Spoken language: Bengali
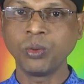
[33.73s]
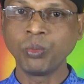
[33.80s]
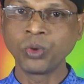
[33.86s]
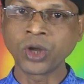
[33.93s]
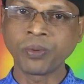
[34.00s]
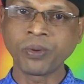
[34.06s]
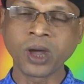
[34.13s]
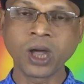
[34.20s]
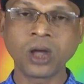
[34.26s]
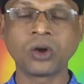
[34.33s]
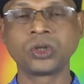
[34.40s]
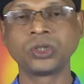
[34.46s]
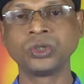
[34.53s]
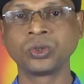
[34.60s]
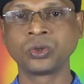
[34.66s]
মুনাফা
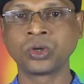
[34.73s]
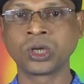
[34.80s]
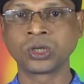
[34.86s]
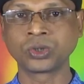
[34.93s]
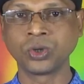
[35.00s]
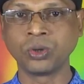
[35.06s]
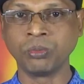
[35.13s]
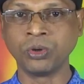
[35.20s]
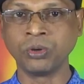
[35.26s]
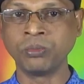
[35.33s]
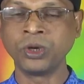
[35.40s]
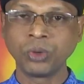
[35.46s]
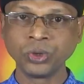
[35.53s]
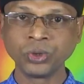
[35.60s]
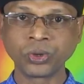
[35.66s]
অর্জন করা সম্ভব
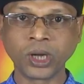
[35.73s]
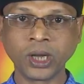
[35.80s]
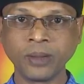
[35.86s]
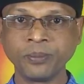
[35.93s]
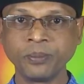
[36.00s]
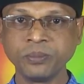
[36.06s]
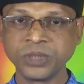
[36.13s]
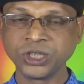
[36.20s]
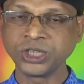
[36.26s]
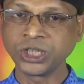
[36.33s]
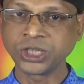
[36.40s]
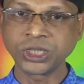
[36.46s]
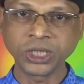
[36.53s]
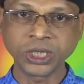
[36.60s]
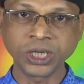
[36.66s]
বন্ধুরা
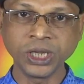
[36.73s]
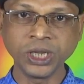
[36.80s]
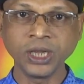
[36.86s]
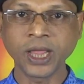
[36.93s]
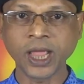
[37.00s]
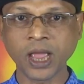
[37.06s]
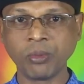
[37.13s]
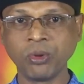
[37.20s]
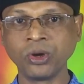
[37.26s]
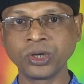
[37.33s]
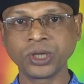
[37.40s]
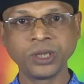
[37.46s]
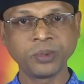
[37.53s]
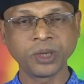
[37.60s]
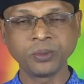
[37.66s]
বিজনেসটি কি এবং
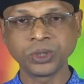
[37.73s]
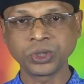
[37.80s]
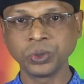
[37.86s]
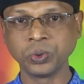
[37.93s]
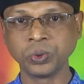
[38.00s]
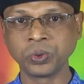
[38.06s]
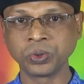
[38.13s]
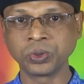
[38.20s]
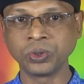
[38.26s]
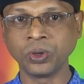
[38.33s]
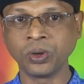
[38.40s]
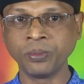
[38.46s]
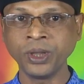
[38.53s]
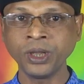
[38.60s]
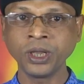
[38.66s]
কিভাবে শুরু করতে
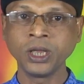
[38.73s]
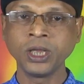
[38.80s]
হবে